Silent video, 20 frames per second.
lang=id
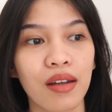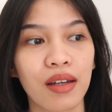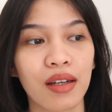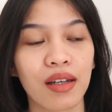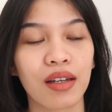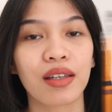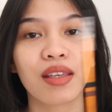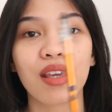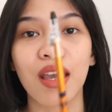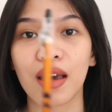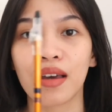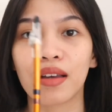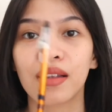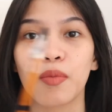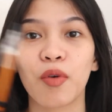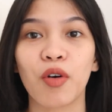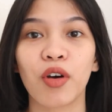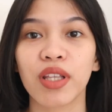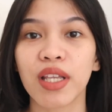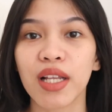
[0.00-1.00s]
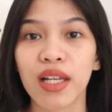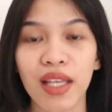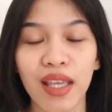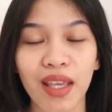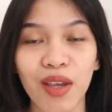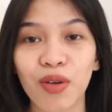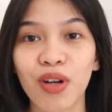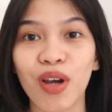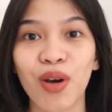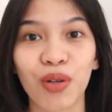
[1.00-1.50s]
uh, yeah, pokoknya
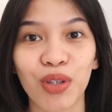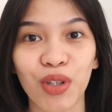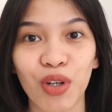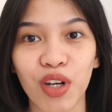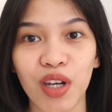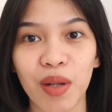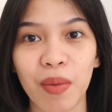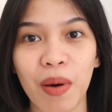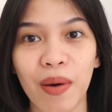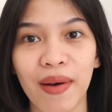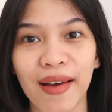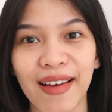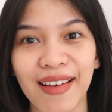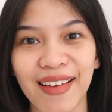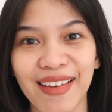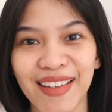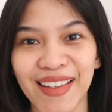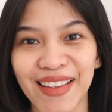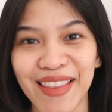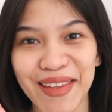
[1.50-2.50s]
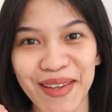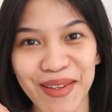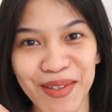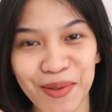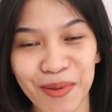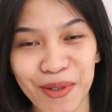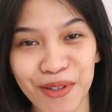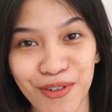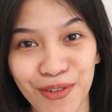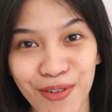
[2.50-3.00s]
linknya udah aku taruh di bawah uh, thank you
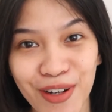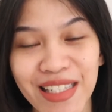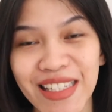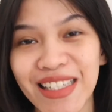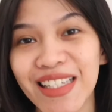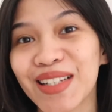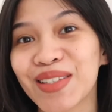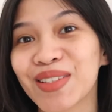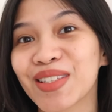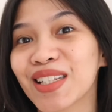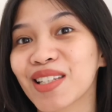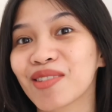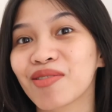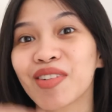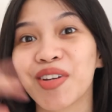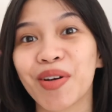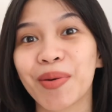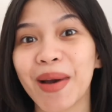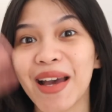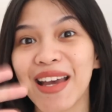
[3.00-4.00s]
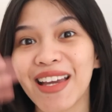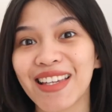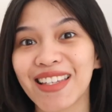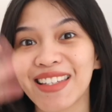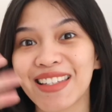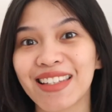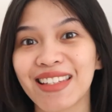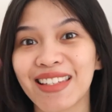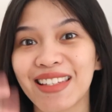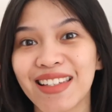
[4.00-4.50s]
so much for watching I'll see you next video
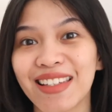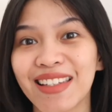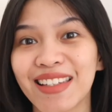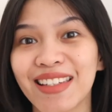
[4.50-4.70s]
bye